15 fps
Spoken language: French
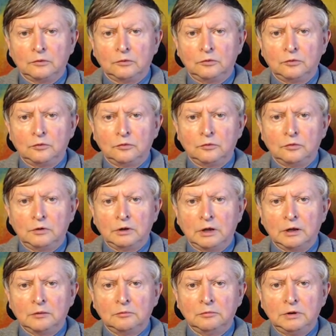de
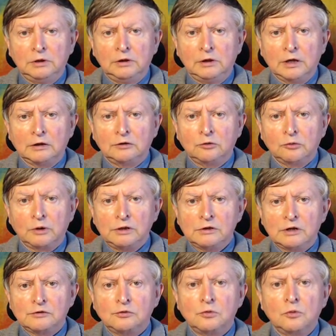la
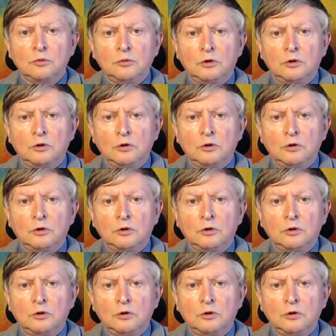miniaturisation